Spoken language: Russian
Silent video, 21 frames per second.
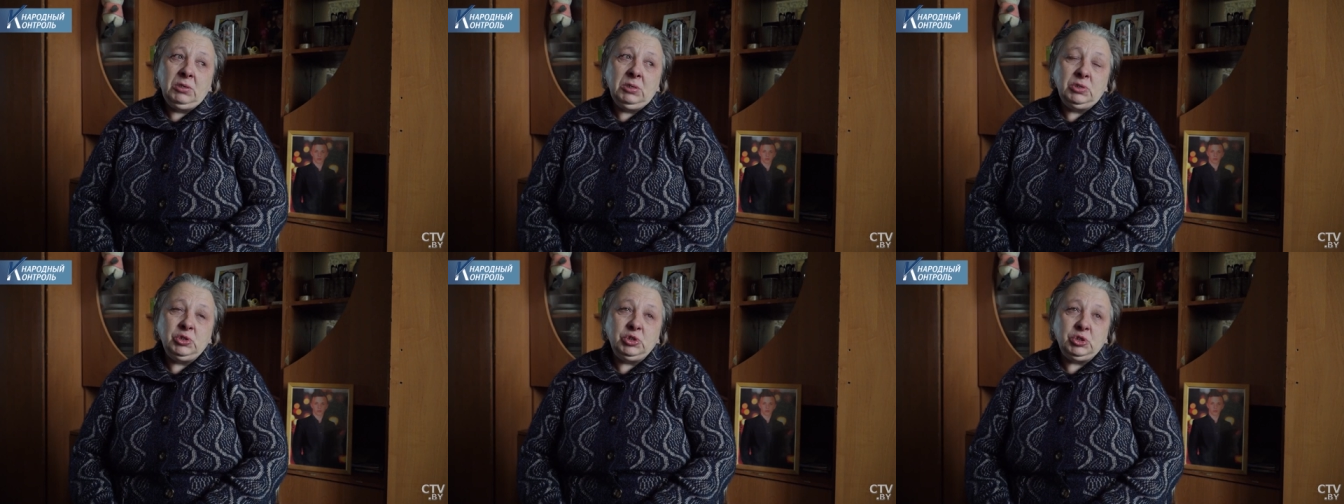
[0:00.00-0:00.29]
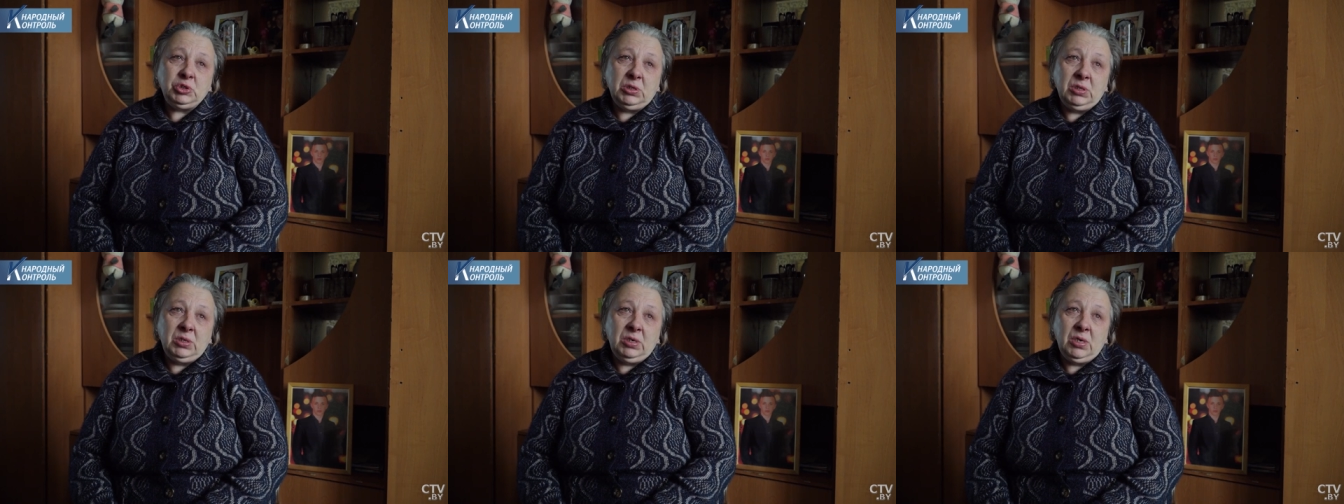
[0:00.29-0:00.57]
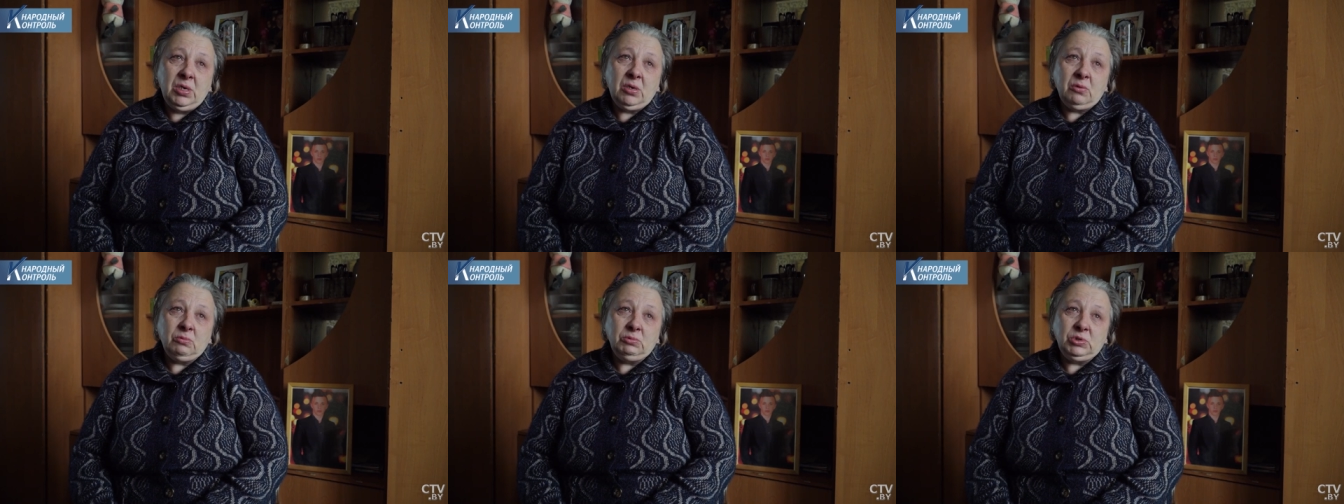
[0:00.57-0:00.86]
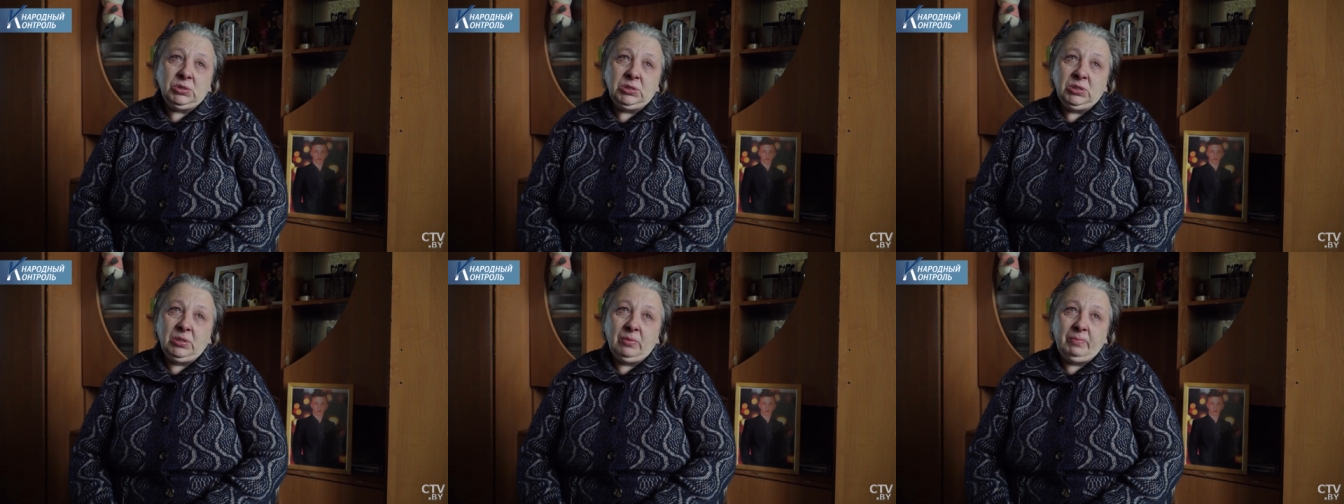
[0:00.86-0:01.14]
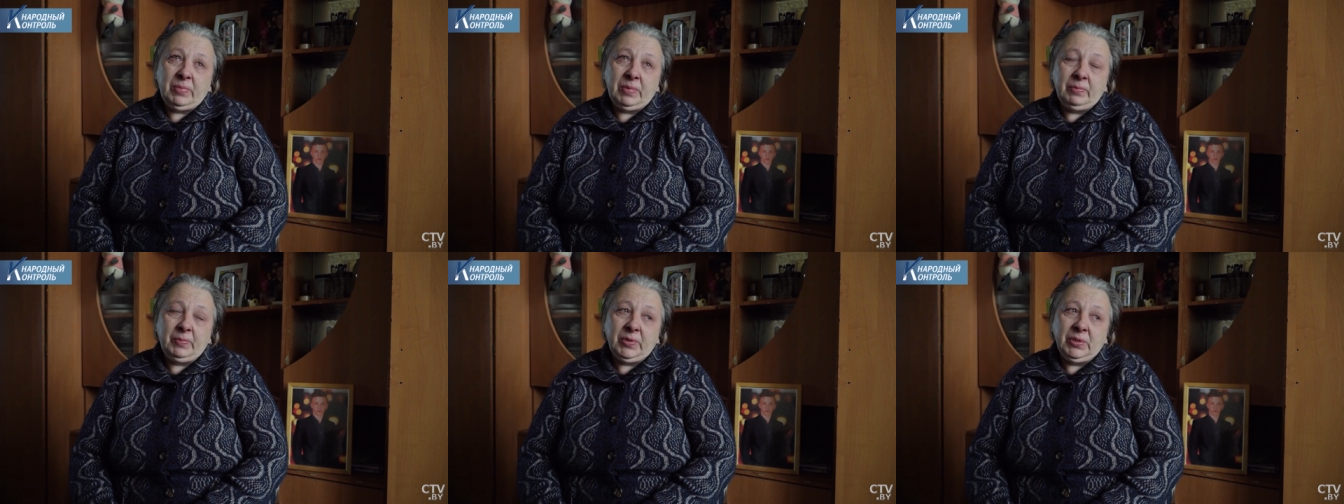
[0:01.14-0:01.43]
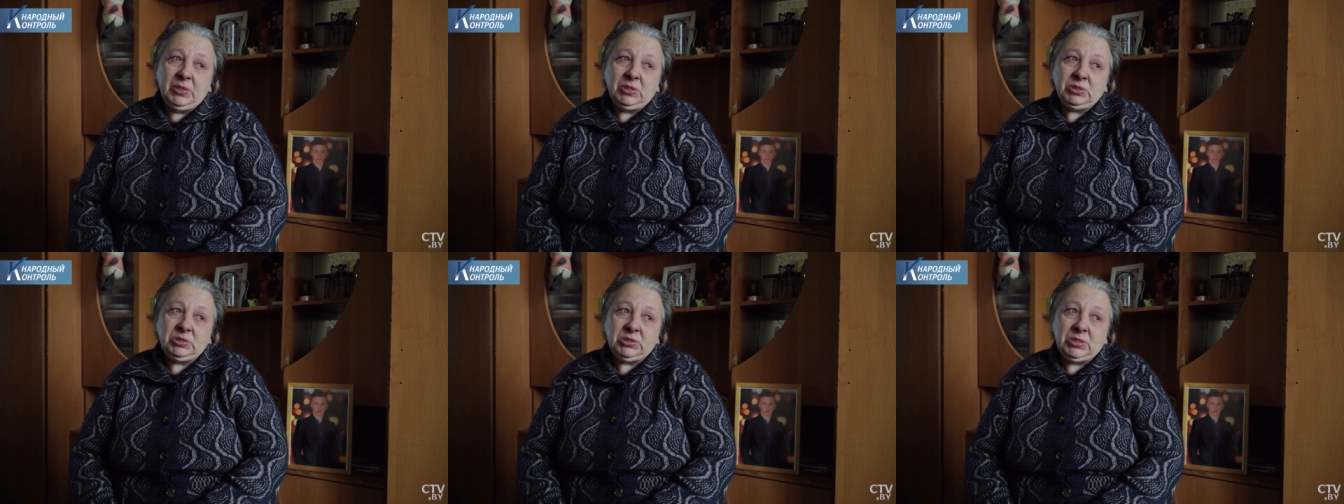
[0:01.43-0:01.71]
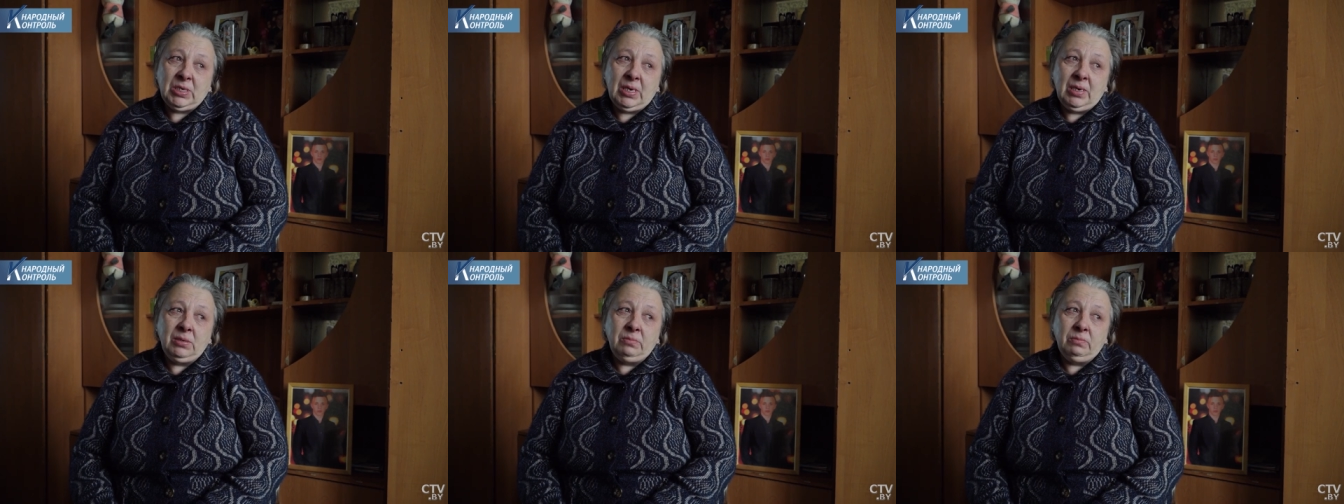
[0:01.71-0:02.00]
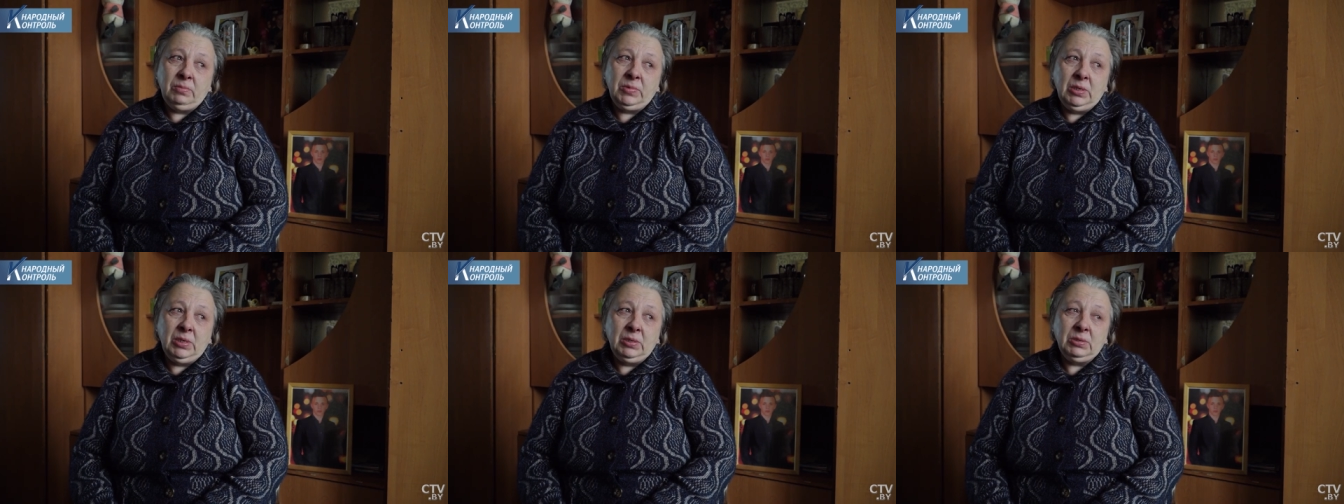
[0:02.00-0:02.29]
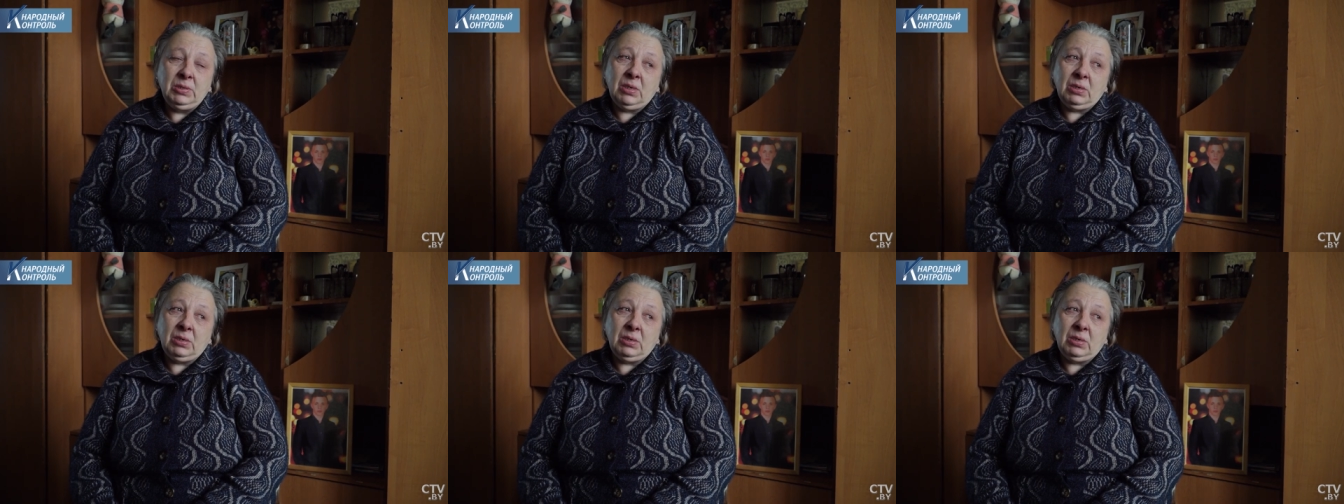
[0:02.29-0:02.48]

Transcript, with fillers: Инженеры, инженерущие поприезжали, были на